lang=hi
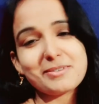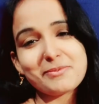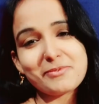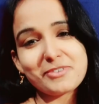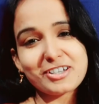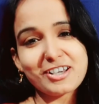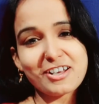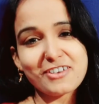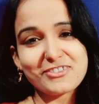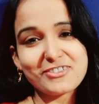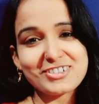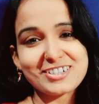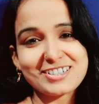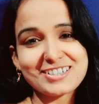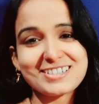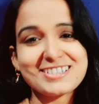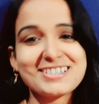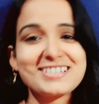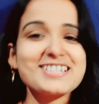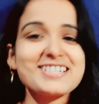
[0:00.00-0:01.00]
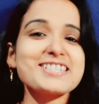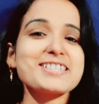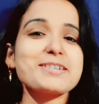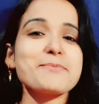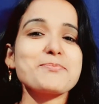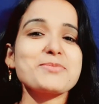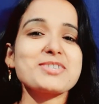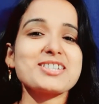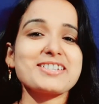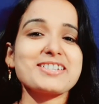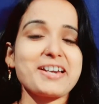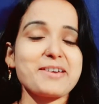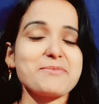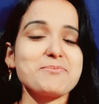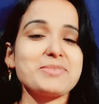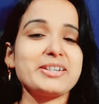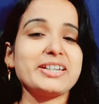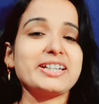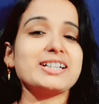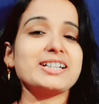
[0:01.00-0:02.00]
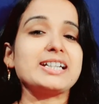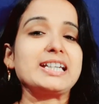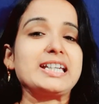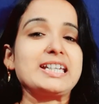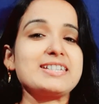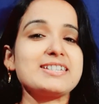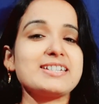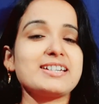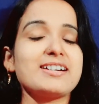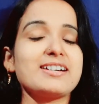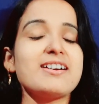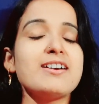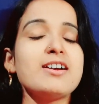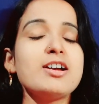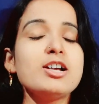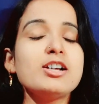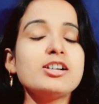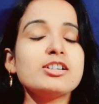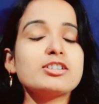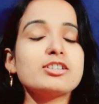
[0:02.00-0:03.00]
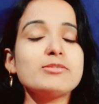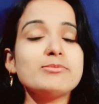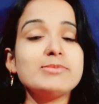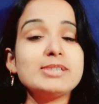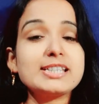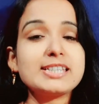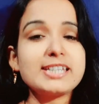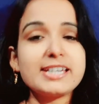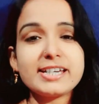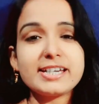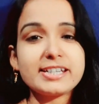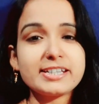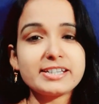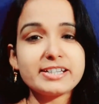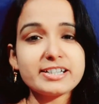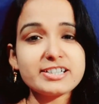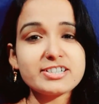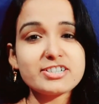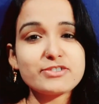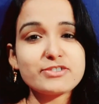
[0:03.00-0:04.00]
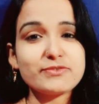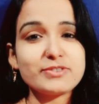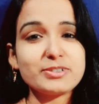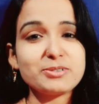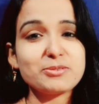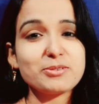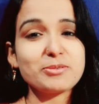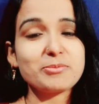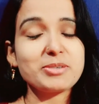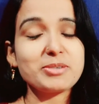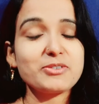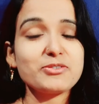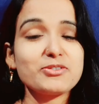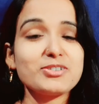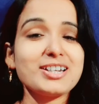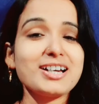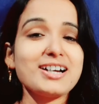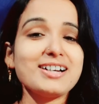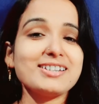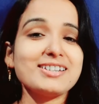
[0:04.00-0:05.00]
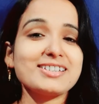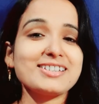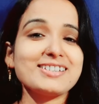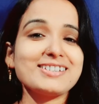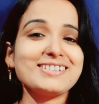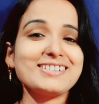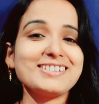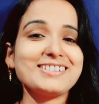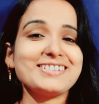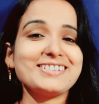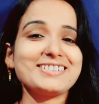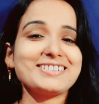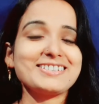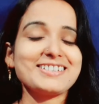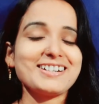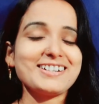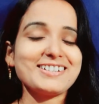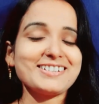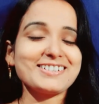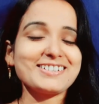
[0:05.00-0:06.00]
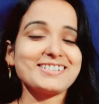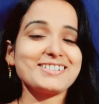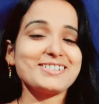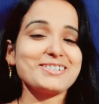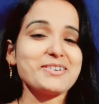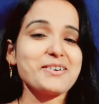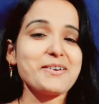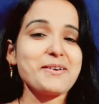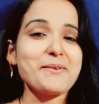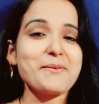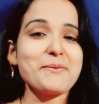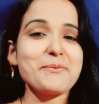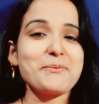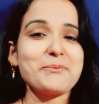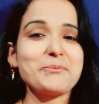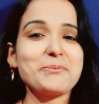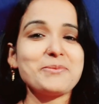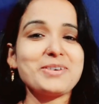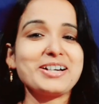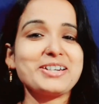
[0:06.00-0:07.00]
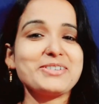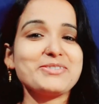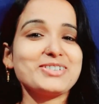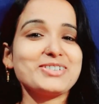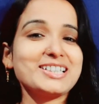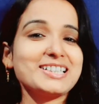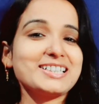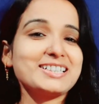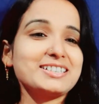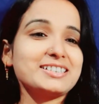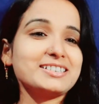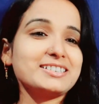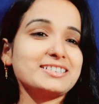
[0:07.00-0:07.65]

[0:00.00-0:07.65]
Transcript: फटाफट सब्सक्राइब भी कर लीजिएगा तो मिलते हैं नेक्स्ट वीडियो में फ़िलहाल के लिए टाटा बाय बाय